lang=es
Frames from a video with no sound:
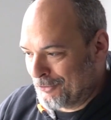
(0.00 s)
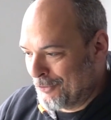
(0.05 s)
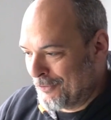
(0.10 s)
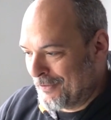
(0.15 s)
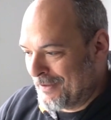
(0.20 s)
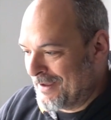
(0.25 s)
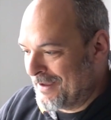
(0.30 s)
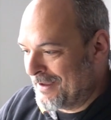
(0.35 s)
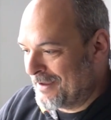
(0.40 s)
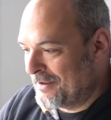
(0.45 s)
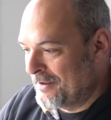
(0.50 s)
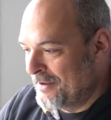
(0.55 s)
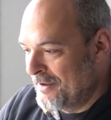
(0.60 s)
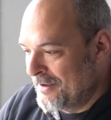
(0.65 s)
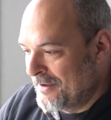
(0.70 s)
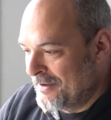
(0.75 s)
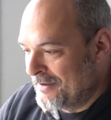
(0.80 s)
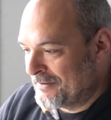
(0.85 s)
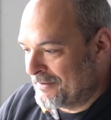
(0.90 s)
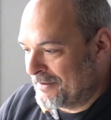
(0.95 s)
toda,
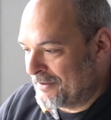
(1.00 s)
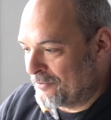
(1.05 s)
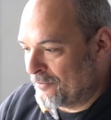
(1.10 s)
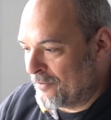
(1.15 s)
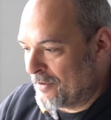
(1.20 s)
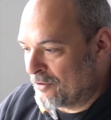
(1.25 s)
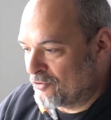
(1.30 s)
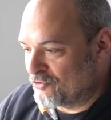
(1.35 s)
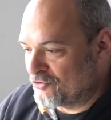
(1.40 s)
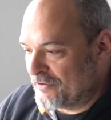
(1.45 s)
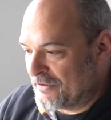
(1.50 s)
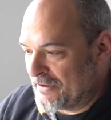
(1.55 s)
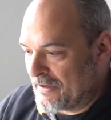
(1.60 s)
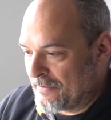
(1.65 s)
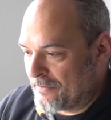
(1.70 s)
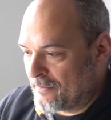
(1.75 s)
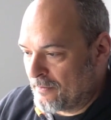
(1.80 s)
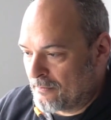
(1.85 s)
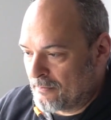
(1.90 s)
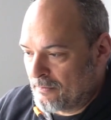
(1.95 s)
de toda
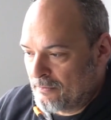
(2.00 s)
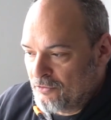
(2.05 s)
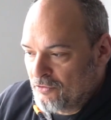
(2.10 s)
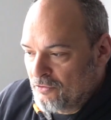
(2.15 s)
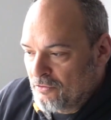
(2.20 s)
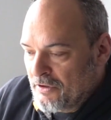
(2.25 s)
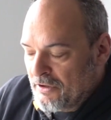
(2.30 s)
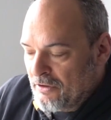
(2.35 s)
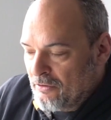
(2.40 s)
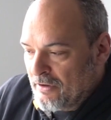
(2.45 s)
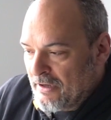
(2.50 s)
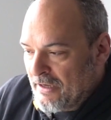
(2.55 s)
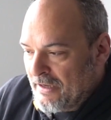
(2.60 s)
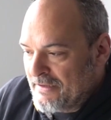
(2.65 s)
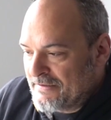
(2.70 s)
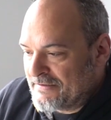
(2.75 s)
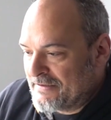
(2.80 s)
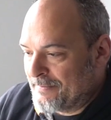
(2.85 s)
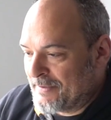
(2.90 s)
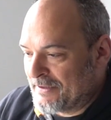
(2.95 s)
consideración. Yo creo que
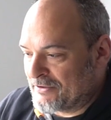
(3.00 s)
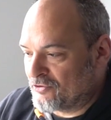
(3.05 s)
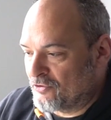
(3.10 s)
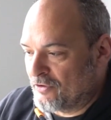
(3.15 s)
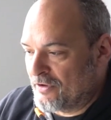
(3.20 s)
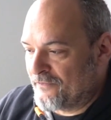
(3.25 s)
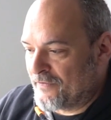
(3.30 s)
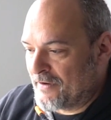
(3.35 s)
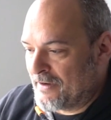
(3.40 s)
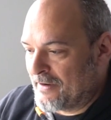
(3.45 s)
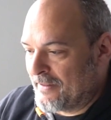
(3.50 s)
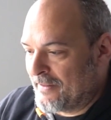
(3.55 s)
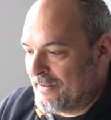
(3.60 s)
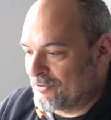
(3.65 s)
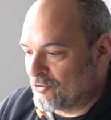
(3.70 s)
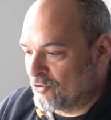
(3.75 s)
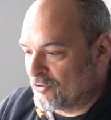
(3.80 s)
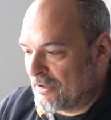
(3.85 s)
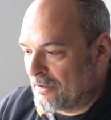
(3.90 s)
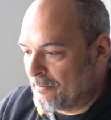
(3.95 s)
ahí se pasó de
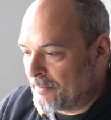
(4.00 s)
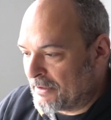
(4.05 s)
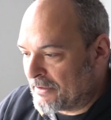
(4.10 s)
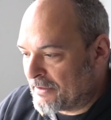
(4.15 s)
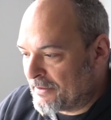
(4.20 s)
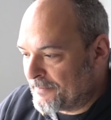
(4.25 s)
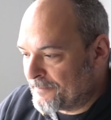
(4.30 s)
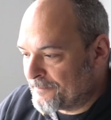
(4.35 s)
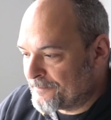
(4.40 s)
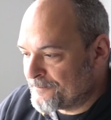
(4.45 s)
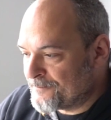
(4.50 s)
frenada totalmente.